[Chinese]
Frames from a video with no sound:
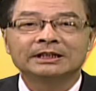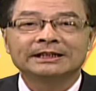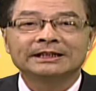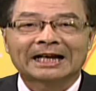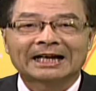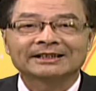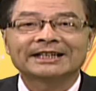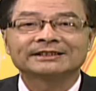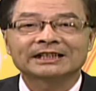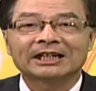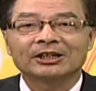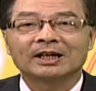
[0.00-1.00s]
常年
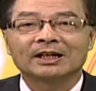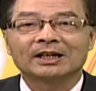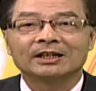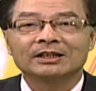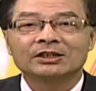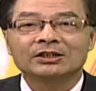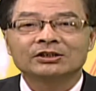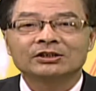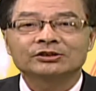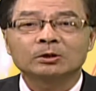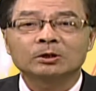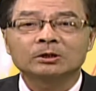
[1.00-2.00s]
在外，之
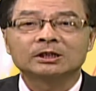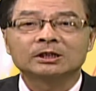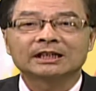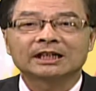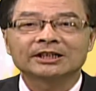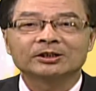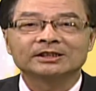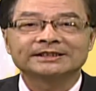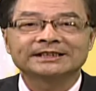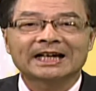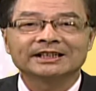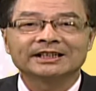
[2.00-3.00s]
后啊他有的
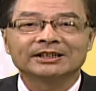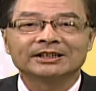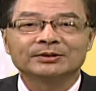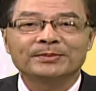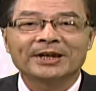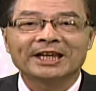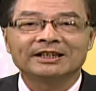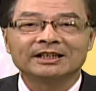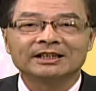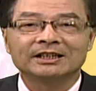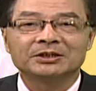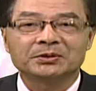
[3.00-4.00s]
家庭面临
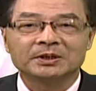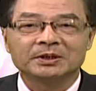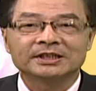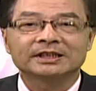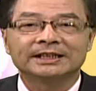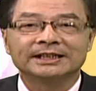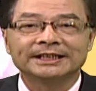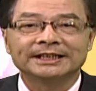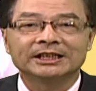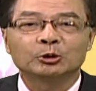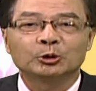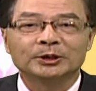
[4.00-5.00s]
了取舍的一个
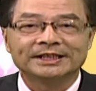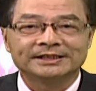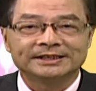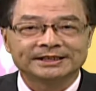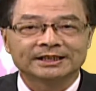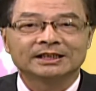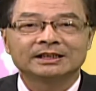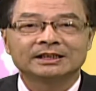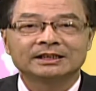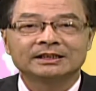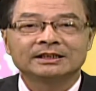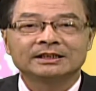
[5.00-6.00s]
困境。
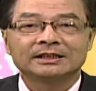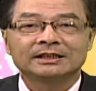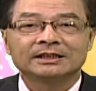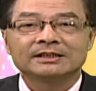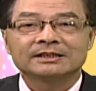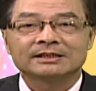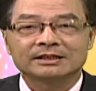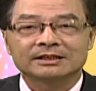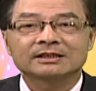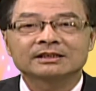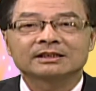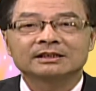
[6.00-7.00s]
嗯，其
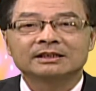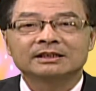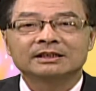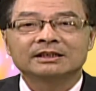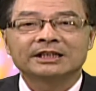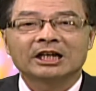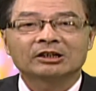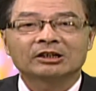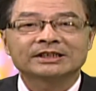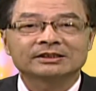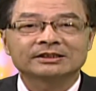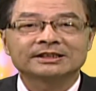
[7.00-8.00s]
次，了解
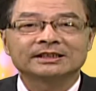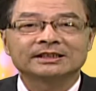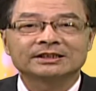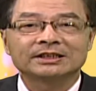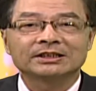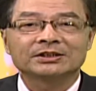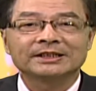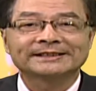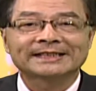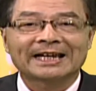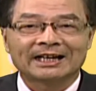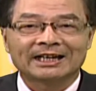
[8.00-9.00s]
自己的兴趣
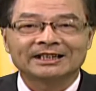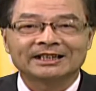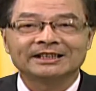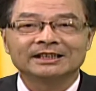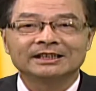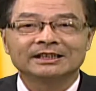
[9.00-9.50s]
在哪里